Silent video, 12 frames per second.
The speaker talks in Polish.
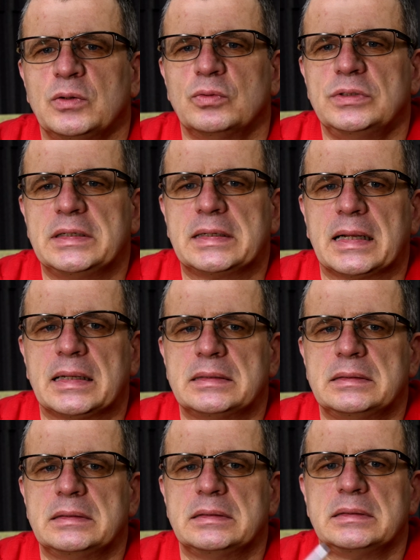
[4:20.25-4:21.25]

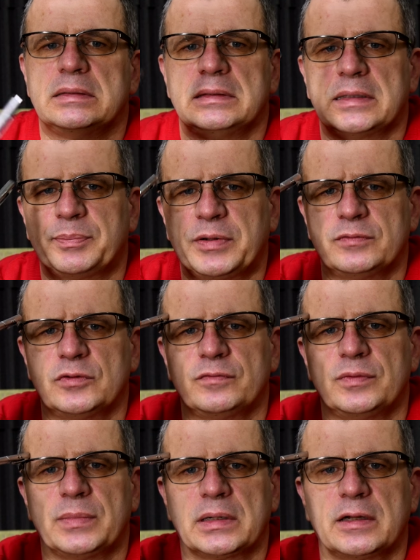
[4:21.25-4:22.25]
unikalny, na pewno
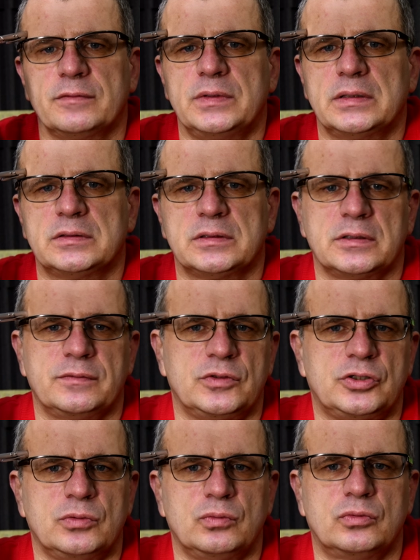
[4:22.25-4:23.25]
wymaga więcej
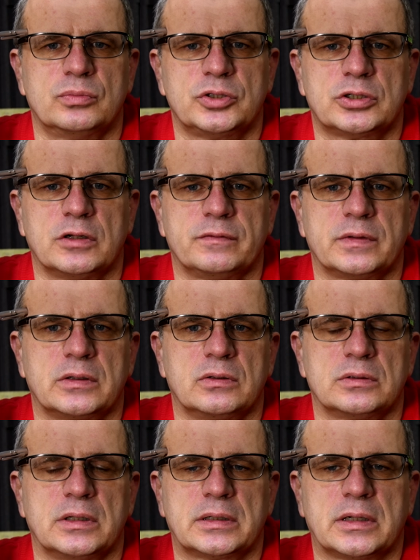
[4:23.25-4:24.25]
wysiłku myślowego
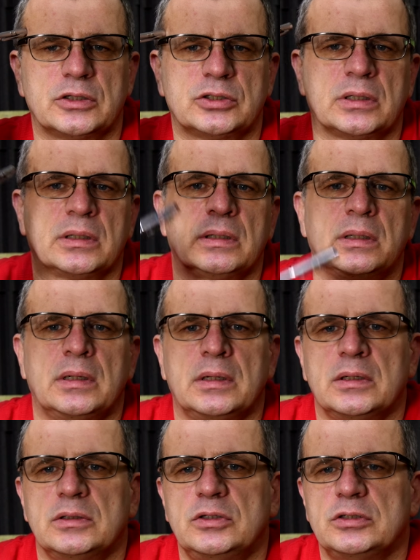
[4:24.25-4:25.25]
od lekarza
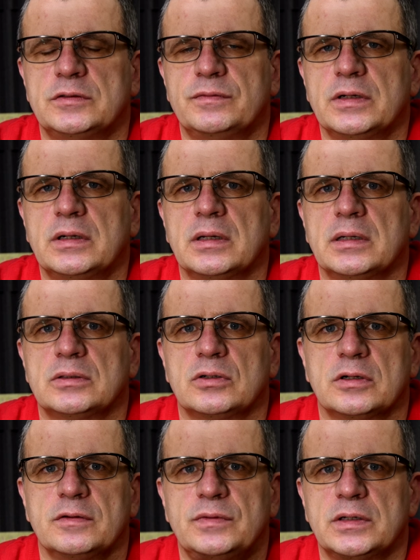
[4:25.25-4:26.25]
niż zwykle,
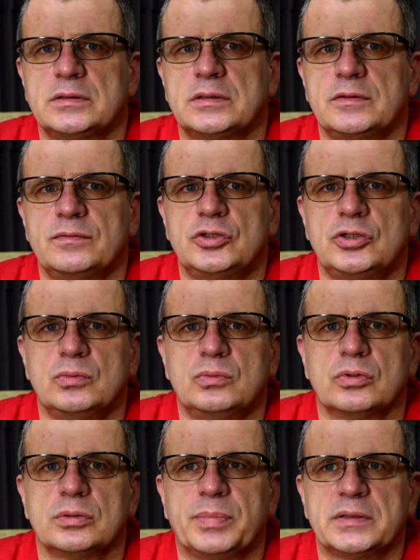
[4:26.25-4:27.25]
trochę więcej
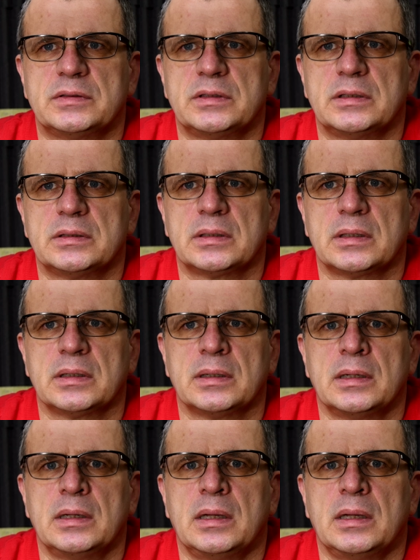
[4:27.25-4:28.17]
wysiłku od pacjenta